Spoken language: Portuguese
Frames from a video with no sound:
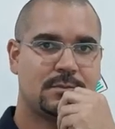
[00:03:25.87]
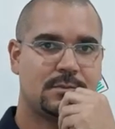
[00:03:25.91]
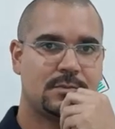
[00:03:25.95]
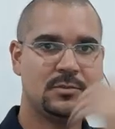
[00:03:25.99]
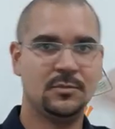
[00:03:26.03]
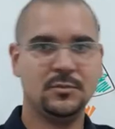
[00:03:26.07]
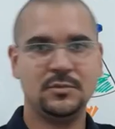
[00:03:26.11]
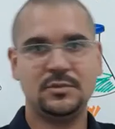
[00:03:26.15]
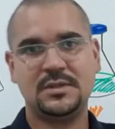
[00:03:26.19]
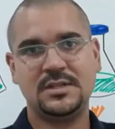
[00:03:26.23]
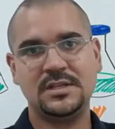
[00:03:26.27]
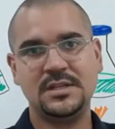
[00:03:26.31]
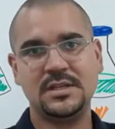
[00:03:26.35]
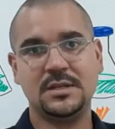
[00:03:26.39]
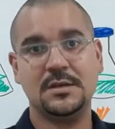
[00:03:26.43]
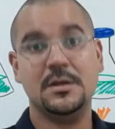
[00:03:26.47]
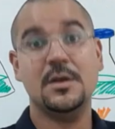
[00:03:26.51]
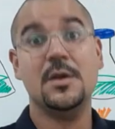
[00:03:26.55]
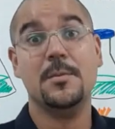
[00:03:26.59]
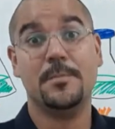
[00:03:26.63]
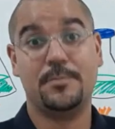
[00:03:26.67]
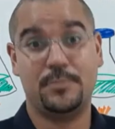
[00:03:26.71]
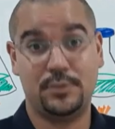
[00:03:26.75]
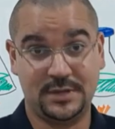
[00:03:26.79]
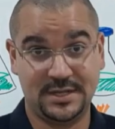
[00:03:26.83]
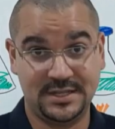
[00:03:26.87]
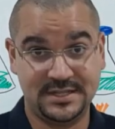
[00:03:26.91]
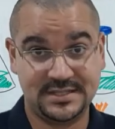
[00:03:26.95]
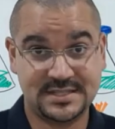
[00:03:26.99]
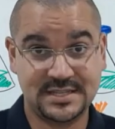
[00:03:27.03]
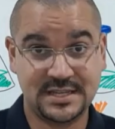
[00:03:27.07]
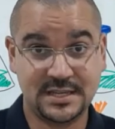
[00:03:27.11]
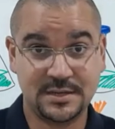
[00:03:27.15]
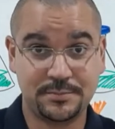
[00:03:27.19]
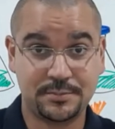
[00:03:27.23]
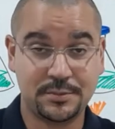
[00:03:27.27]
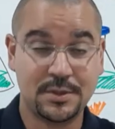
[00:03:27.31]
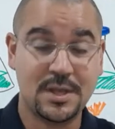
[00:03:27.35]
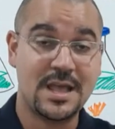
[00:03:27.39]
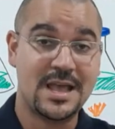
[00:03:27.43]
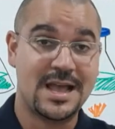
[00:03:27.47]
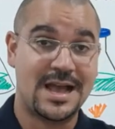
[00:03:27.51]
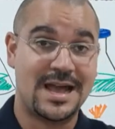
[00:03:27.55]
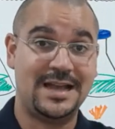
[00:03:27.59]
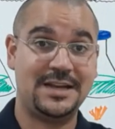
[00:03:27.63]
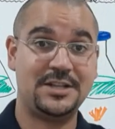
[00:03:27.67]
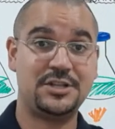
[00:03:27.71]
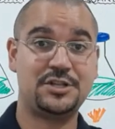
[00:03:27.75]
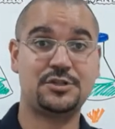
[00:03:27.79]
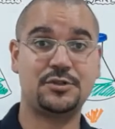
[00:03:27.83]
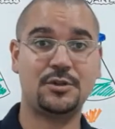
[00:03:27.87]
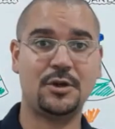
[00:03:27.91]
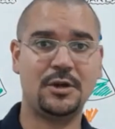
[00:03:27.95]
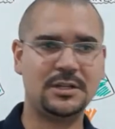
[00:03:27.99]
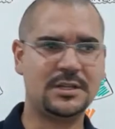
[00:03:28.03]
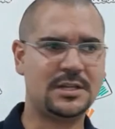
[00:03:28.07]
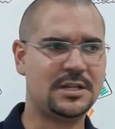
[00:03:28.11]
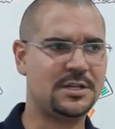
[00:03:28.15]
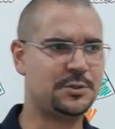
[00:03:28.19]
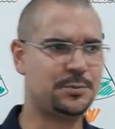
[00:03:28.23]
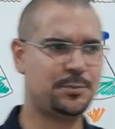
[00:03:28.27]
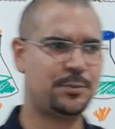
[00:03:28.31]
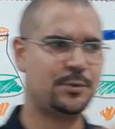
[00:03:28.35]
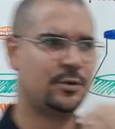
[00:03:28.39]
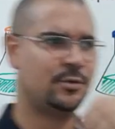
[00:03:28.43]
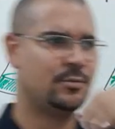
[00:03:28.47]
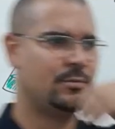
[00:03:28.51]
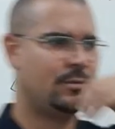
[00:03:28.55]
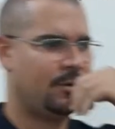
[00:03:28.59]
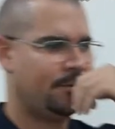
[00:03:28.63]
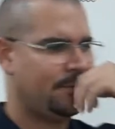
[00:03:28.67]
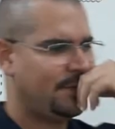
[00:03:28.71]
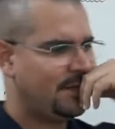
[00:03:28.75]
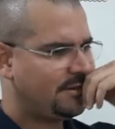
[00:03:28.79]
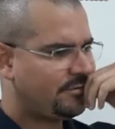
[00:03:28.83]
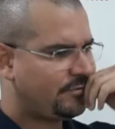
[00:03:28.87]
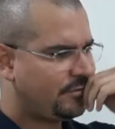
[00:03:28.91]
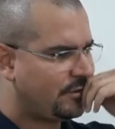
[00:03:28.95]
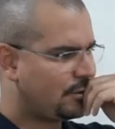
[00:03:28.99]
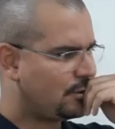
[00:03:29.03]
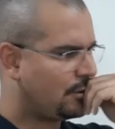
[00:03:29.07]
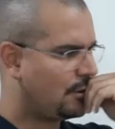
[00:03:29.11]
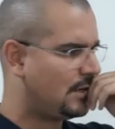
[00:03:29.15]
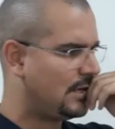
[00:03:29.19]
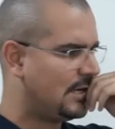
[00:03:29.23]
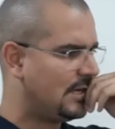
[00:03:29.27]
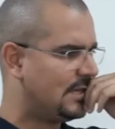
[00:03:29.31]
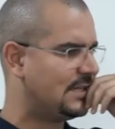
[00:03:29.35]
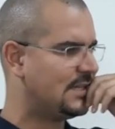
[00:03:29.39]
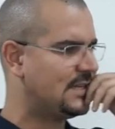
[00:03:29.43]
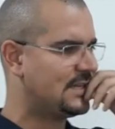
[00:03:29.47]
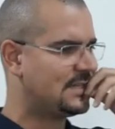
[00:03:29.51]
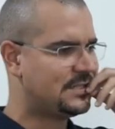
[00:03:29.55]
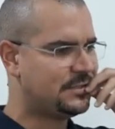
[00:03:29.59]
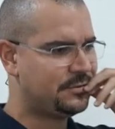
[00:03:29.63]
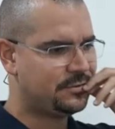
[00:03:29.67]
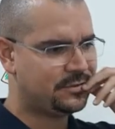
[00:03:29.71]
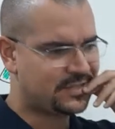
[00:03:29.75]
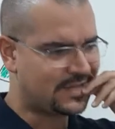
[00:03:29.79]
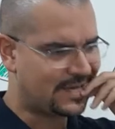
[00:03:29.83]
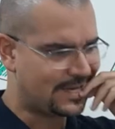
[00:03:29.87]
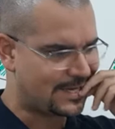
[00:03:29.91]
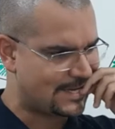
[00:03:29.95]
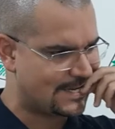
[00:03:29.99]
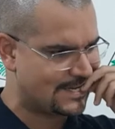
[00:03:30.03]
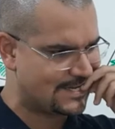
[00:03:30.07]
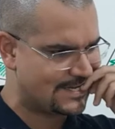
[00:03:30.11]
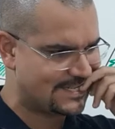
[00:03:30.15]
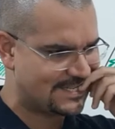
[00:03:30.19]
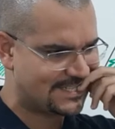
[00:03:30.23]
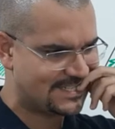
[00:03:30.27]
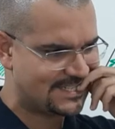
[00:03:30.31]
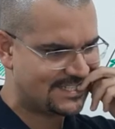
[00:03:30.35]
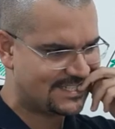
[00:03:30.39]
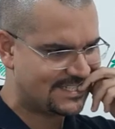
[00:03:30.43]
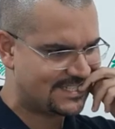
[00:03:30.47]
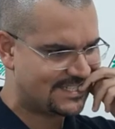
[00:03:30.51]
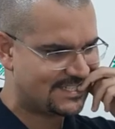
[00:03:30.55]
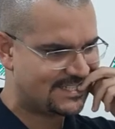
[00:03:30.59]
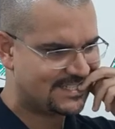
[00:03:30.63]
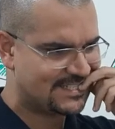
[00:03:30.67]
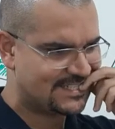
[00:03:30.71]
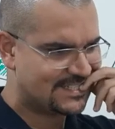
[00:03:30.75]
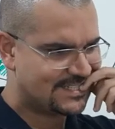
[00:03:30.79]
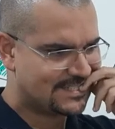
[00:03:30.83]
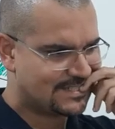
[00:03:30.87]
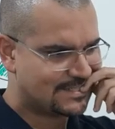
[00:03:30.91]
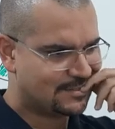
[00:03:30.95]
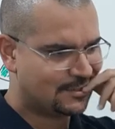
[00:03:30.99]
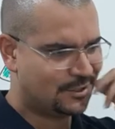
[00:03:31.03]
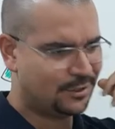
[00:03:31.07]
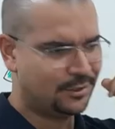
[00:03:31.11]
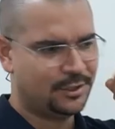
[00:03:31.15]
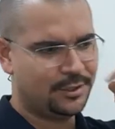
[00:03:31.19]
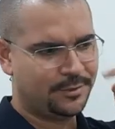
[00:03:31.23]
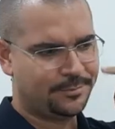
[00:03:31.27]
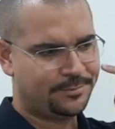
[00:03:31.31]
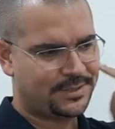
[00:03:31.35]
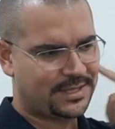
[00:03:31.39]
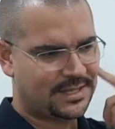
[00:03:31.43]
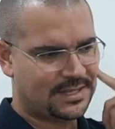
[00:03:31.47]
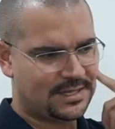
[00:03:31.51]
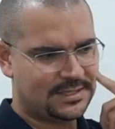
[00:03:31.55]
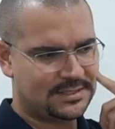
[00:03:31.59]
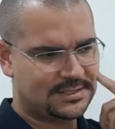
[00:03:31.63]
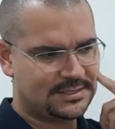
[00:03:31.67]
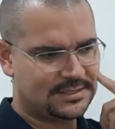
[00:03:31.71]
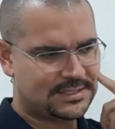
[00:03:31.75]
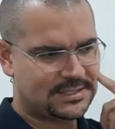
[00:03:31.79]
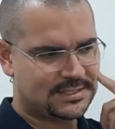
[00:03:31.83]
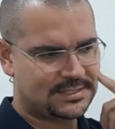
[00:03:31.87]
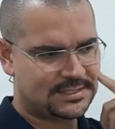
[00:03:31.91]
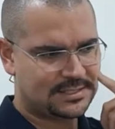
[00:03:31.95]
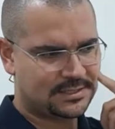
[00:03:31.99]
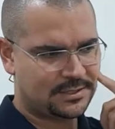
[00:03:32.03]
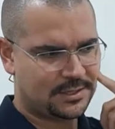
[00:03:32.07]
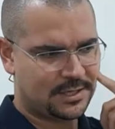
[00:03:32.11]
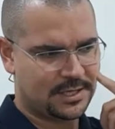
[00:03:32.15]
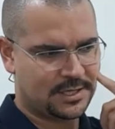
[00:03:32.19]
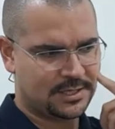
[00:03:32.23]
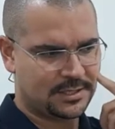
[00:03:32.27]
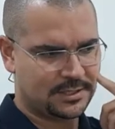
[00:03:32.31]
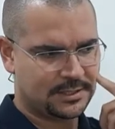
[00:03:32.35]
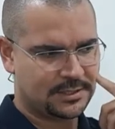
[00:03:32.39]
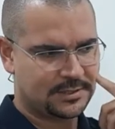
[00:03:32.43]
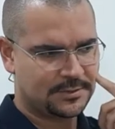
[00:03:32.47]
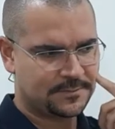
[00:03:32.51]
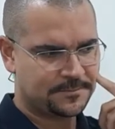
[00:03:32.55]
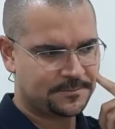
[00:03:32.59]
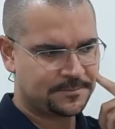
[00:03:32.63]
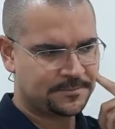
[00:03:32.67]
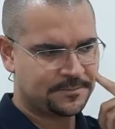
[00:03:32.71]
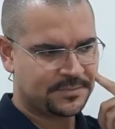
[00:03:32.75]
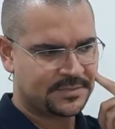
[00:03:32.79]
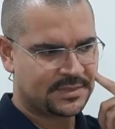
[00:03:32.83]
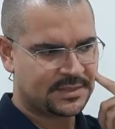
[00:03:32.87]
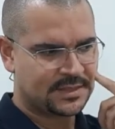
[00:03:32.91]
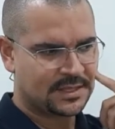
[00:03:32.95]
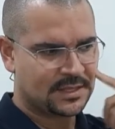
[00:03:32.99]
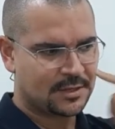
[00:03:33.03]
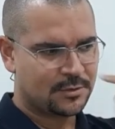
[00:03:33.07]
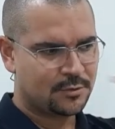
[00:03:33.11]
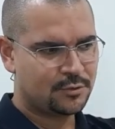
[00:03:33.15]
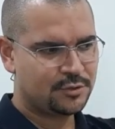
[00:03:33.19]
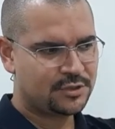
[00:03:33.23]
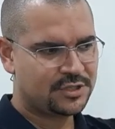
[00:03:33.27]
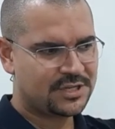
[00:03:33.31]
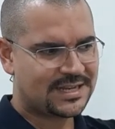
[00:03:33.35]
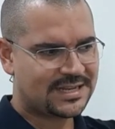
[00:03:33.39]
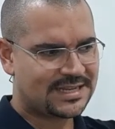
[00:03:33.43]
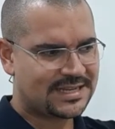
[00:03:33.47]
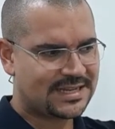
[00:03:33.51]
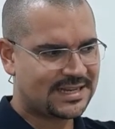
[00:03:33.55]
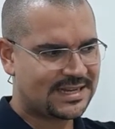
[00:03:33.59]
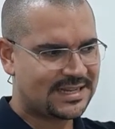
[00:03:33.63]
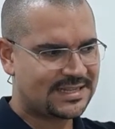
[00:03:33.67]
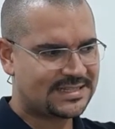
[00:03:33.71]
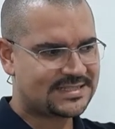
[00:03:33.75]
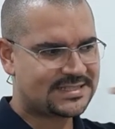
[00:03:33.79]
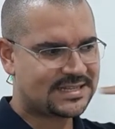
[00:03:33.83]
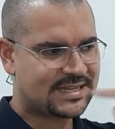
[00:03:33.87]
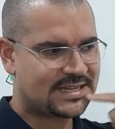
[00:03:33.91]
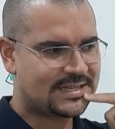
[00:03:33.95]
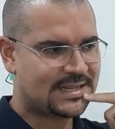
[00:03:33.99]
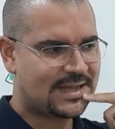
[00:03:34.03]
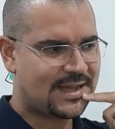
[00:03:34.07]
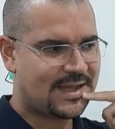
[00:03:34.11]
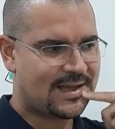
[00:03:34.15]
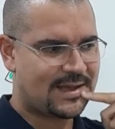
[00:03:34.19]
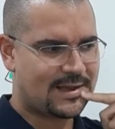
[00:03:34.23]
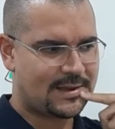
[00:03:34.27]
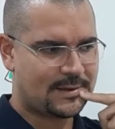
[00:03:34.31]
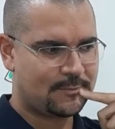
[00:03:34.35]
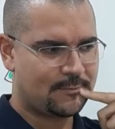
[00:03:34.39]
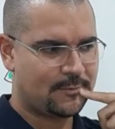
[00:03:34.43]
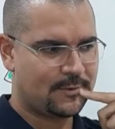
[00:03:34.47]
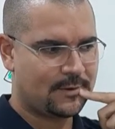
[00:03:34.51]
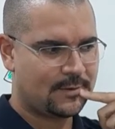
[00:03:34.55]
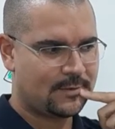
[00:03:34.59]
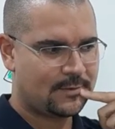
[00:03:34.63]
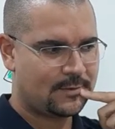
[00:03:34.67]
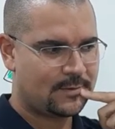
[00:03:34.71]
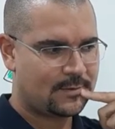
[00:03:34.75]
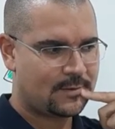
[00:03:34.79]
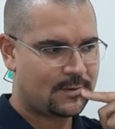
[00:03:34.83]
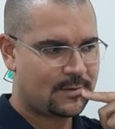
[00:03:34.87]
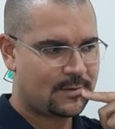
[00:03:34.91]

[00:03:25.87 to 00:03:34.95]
Não tinha. Por exemplo, Aristóteles por um momento ficou olhando assim o jacaré, olhou para ele e disse assim, ó, o jacaré sai da água.